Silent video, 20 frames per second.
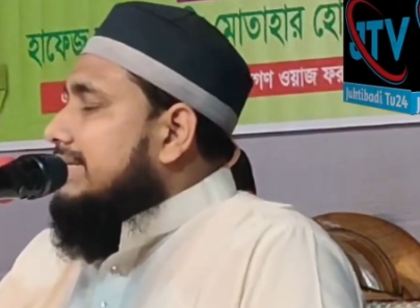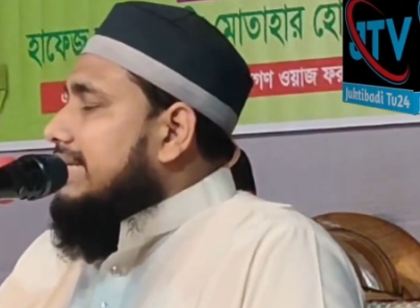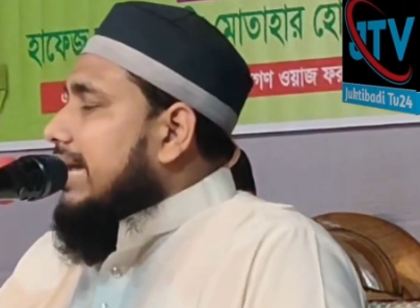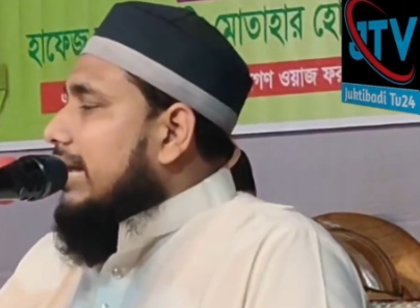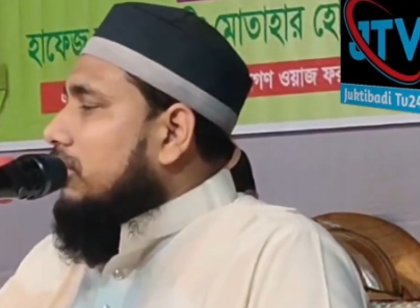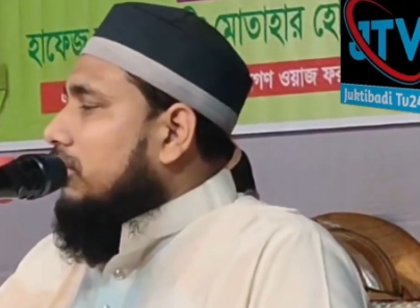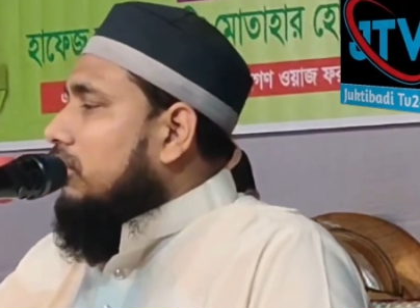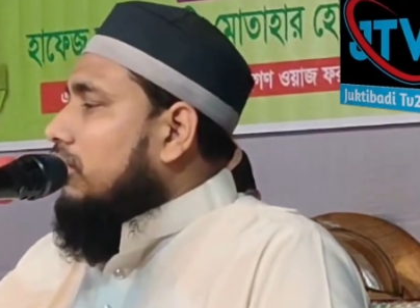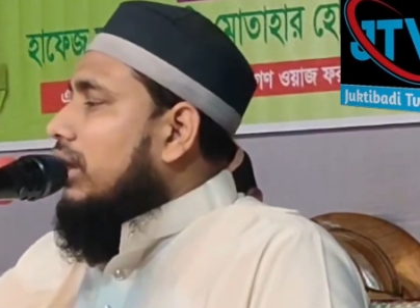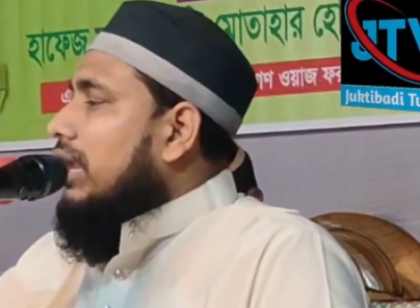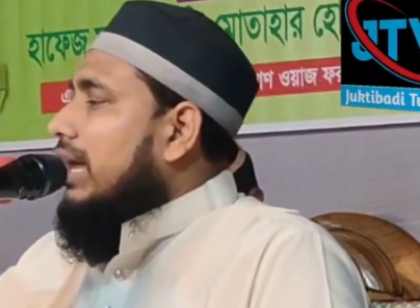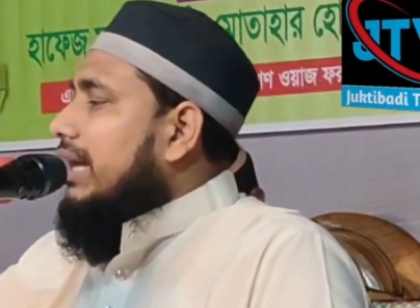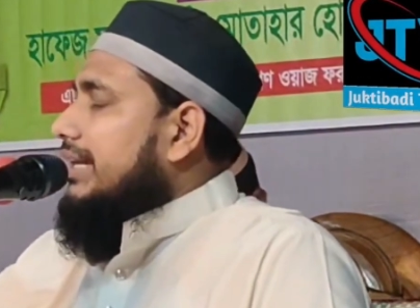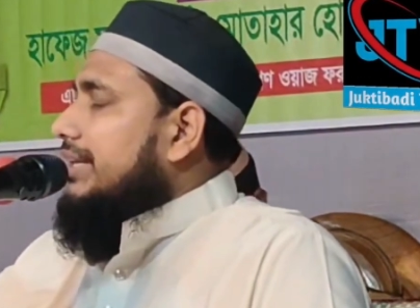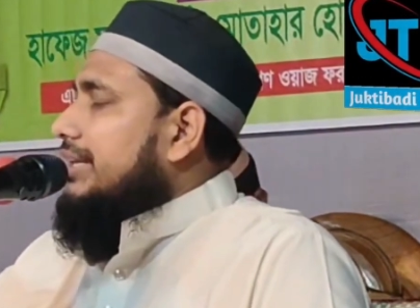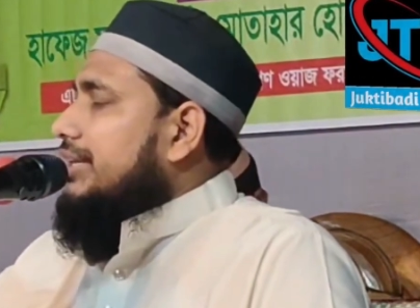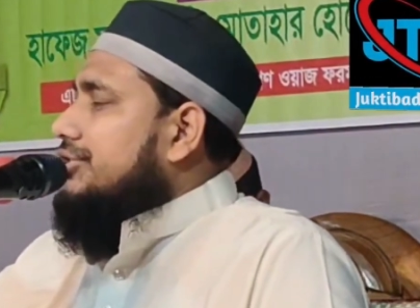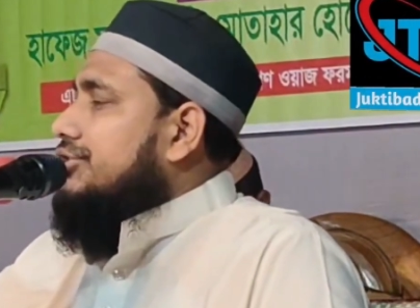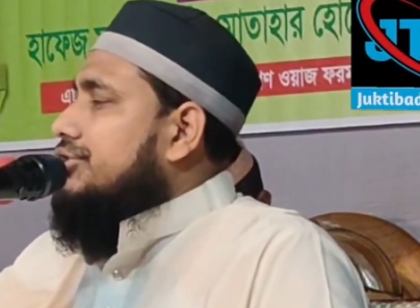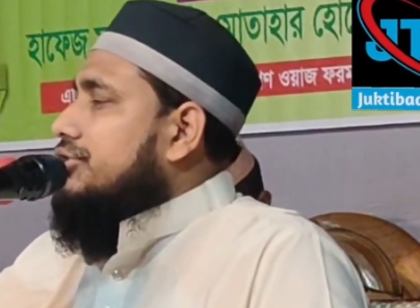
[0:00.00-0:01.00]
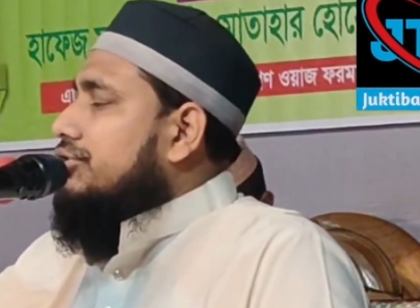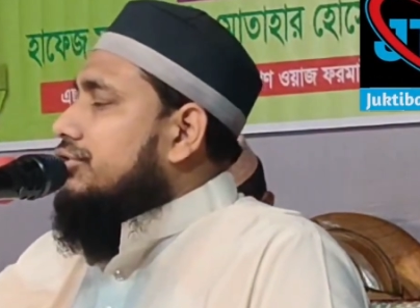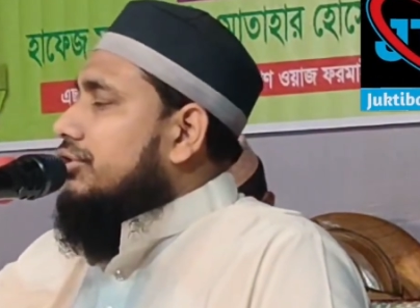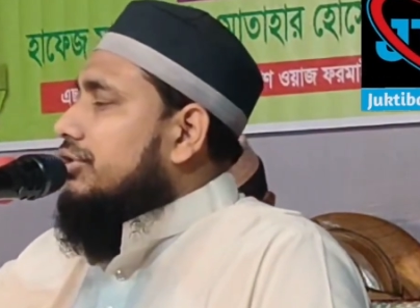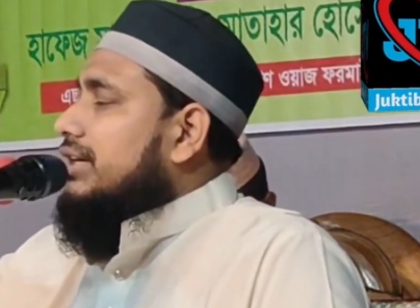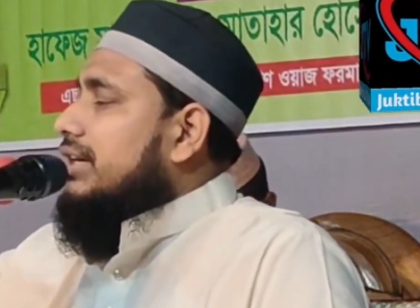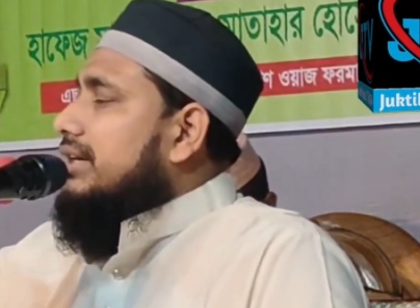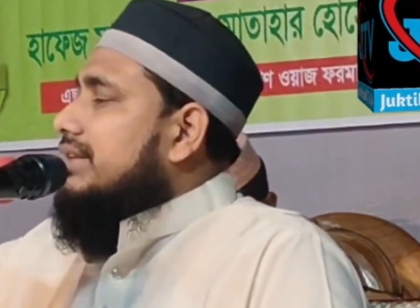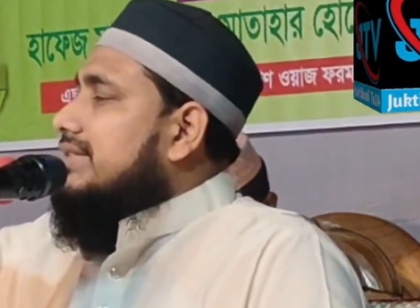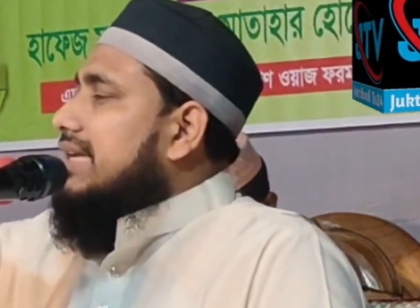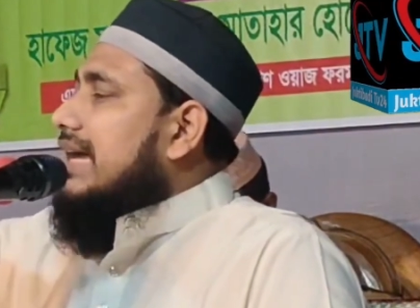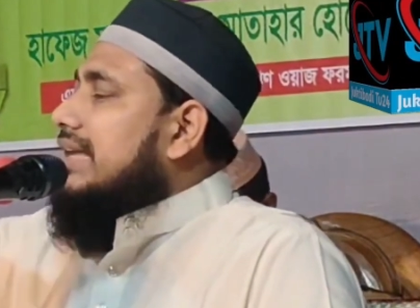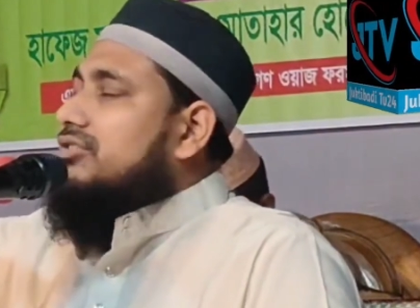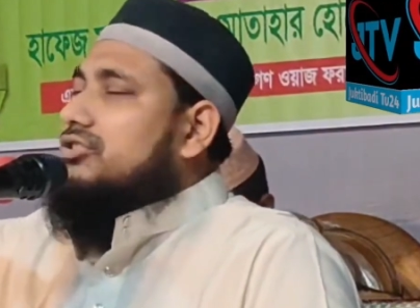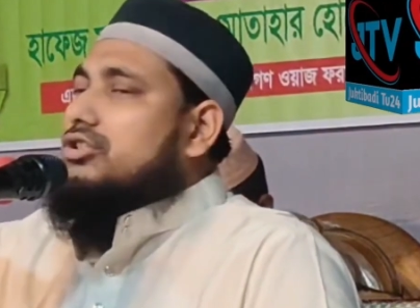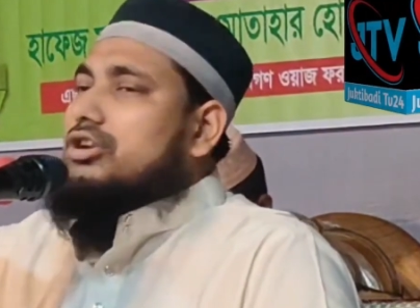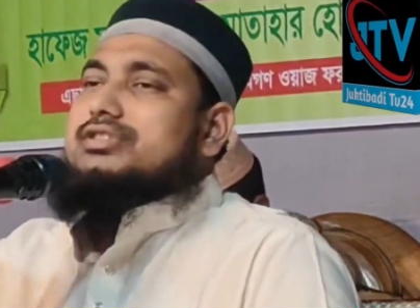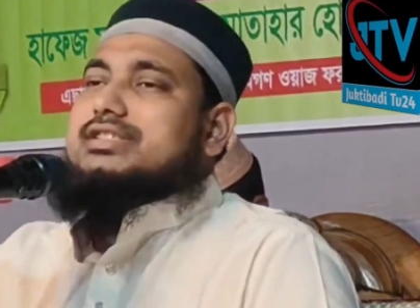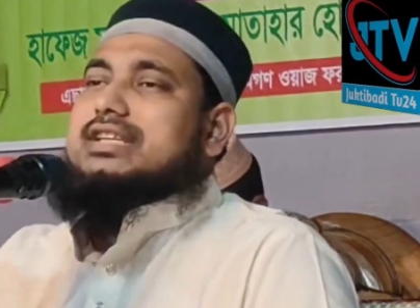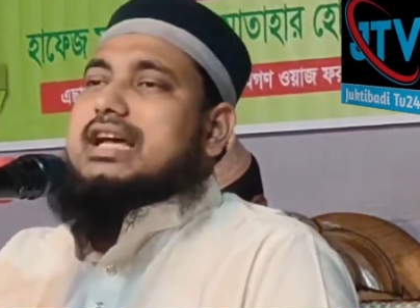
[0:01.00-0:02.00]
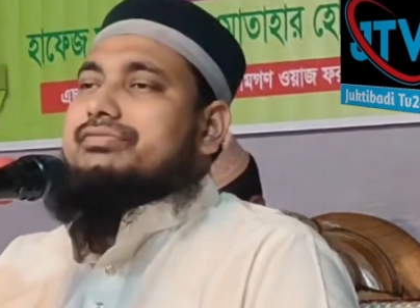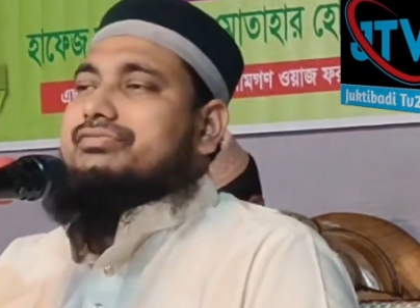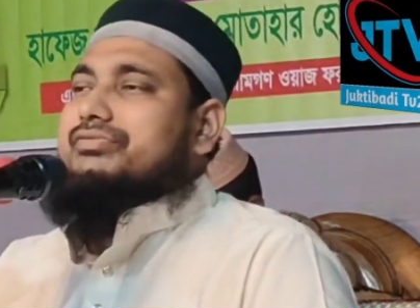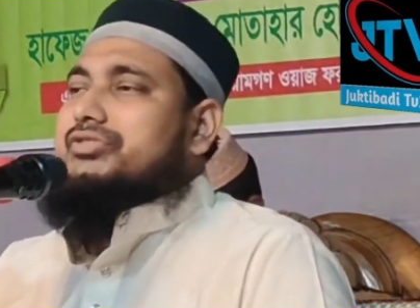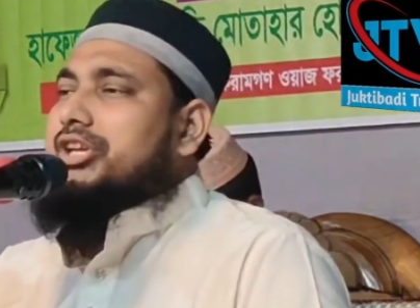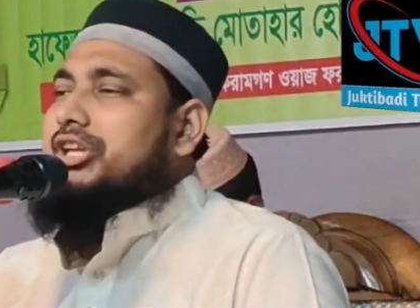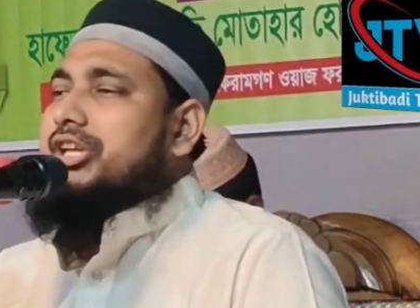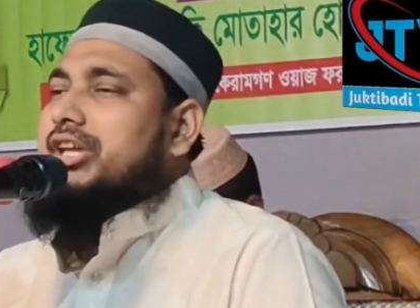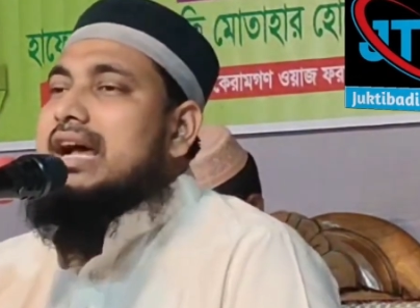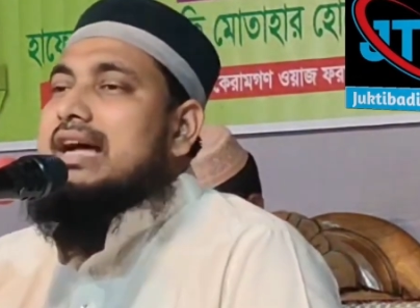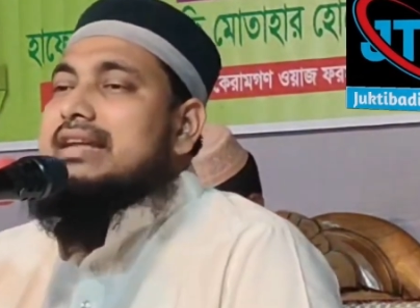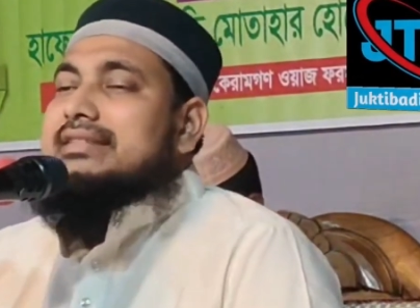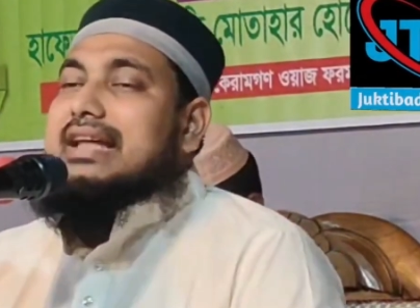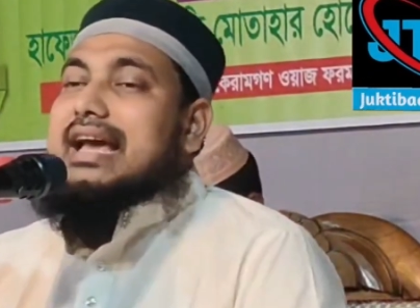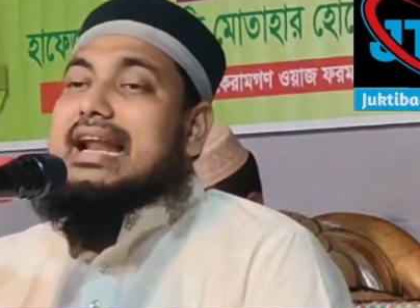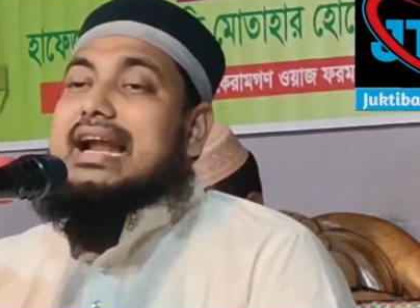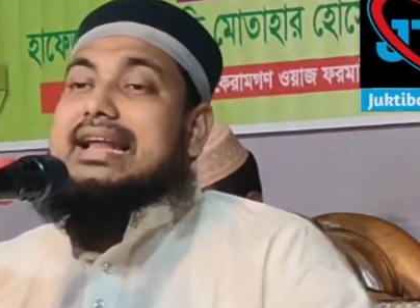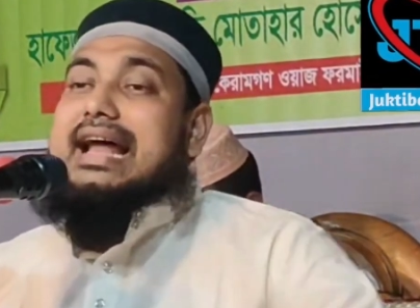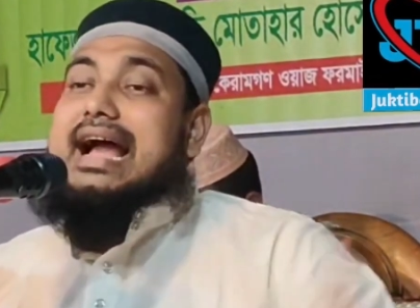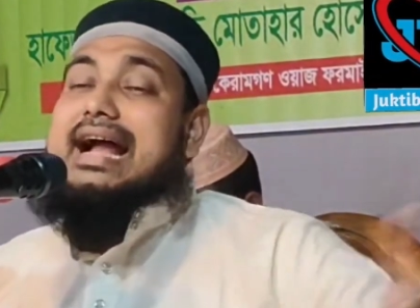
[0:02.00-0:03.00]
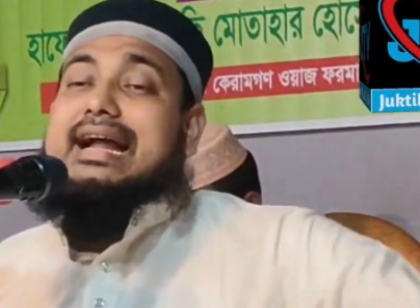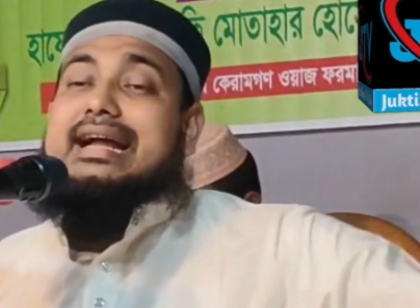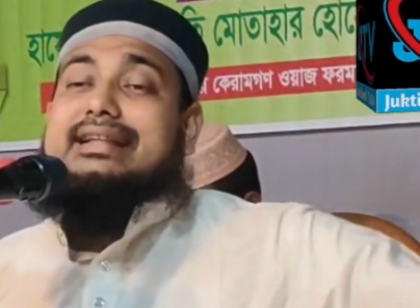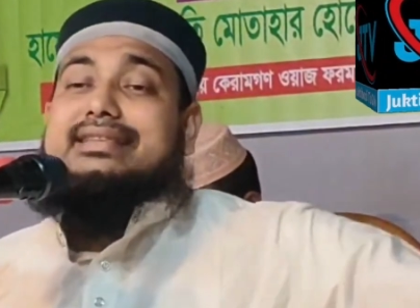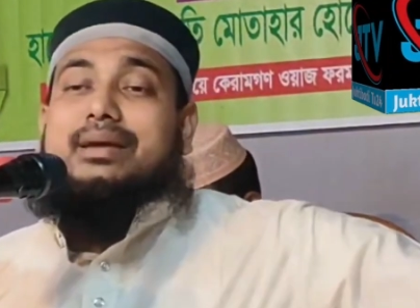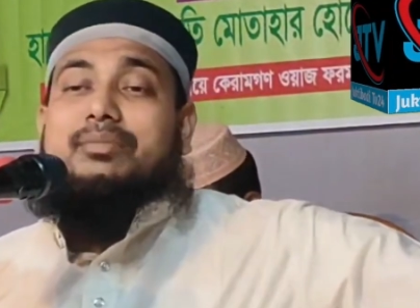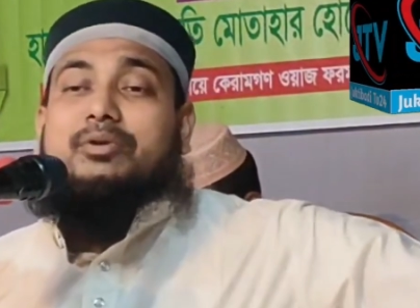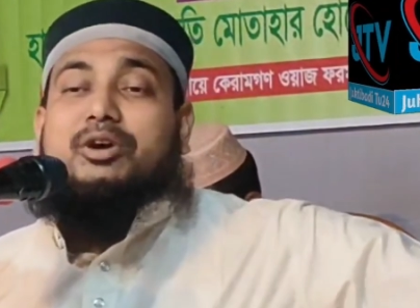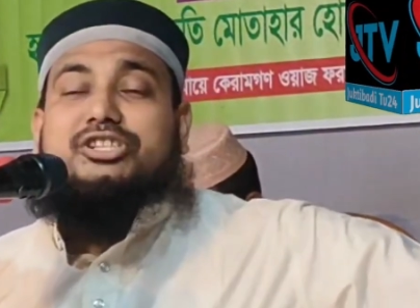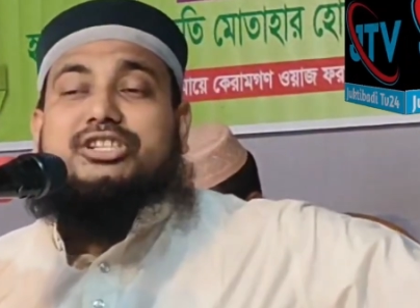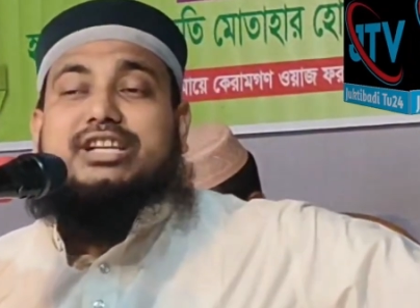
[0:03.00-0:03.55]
চারুকলা ইনস্টিটিউটের ছাত্র ছাত্রী তারা ঢাকাতে